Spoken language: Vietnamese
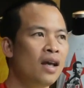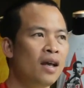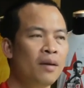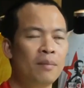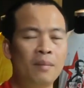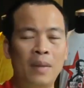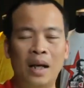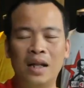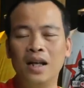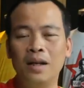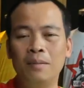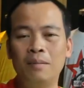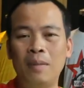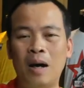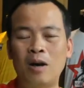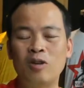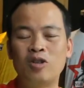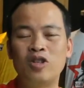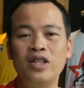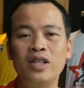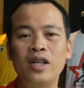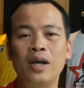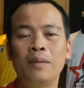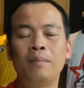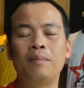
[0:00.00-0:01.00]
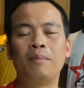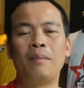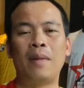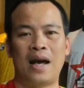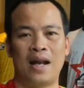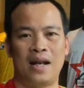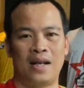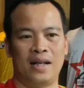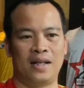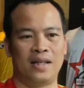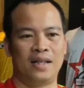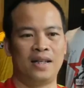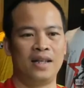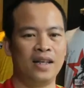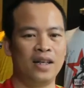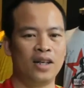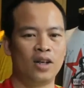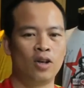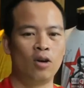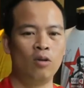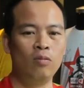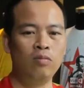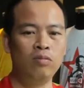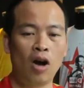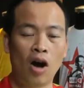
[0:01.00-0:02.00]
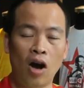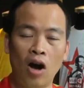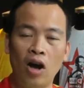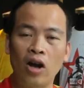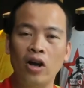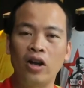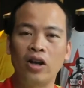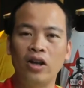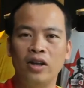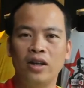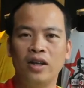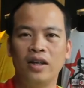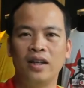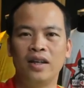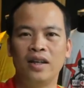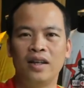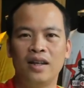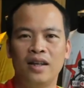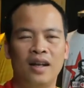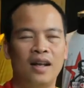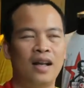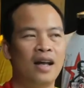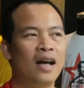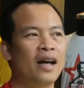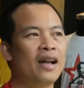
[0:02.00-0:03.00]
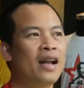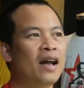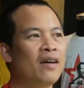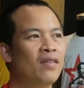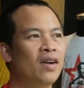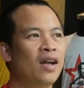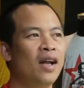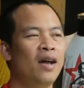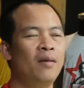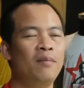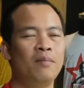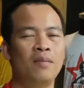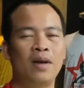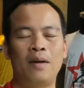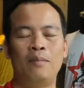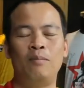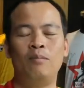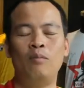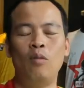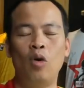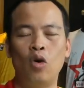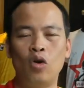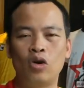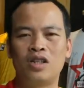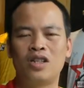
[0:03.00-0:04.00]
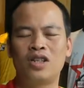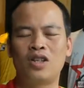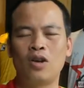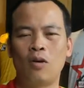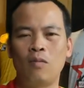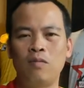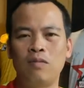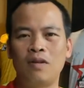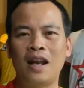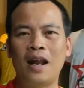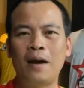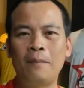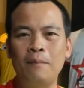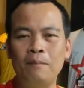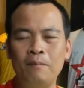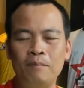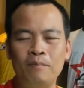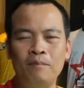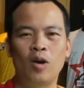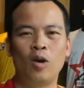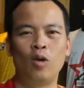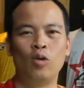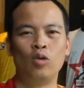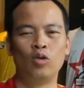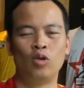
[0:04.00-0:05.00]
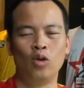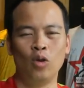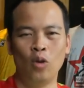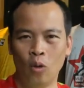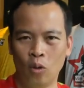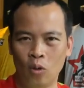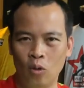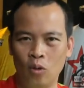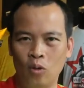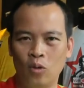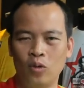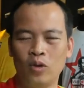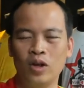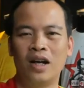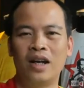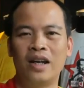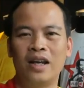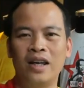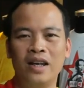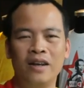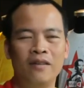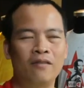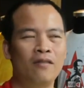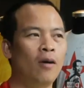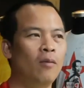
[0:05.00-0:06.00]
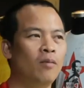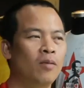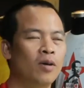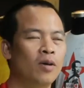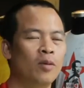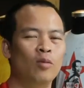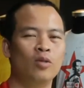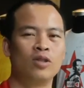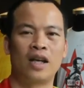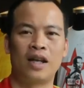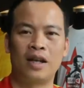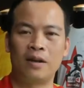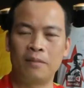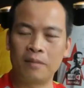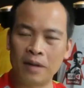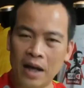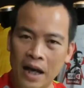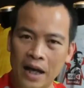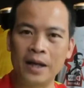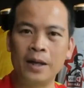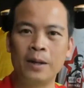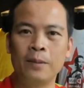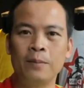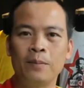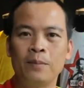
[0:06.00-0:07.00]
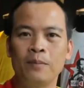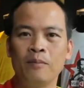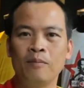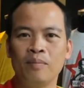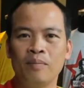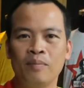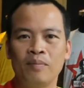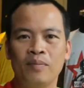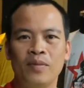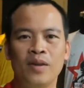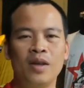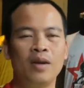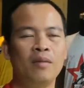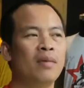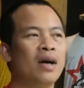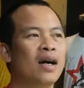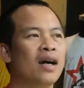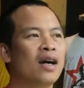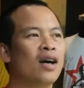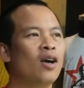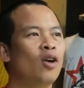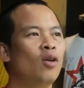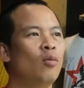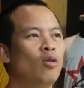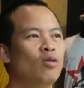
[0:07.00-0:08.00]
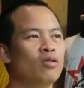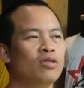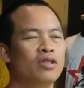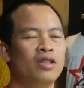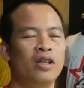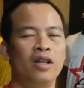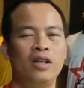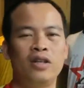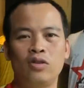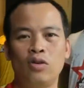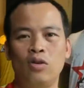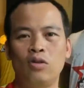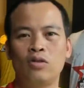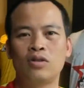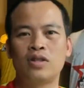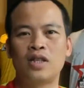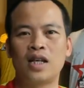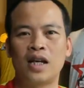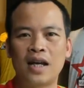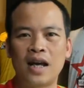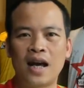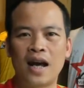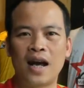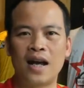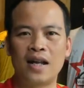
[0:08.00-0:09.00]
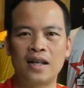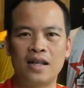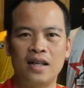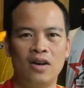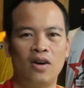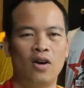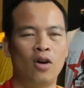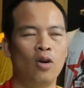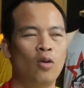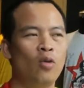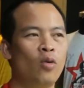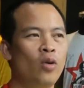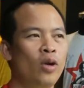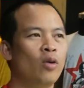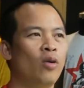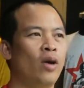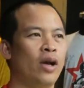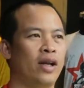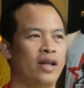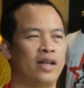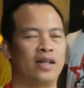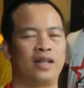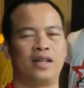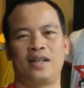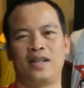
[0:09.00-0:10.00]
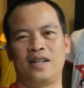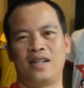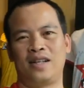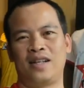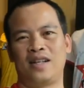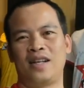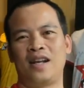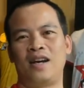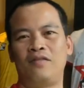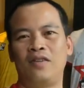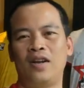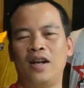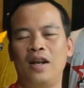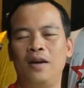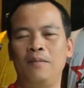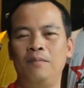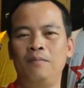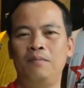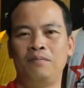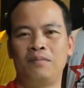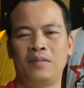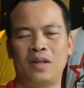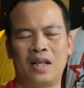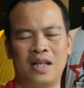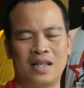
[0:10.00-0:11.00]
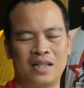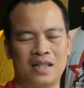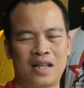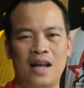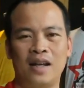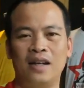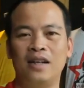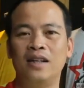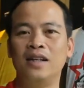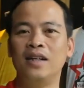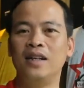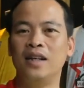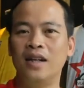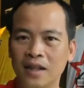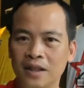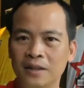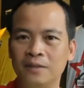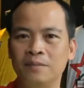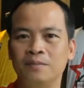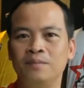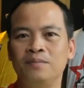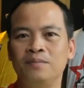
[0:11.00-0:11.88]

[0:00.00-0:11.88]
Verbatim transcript: Bản thân báo chí Nhật Bản thì cũng nói là Đặng Văn Lâm là một trong năm cầu thủ được kỳ vọng ở mùa giải năm nay. Nhưng mà câu lạc bộ Cerezo Osaka thì họ quy hoạch Đặng Văn Lâm là dài hơi hơn.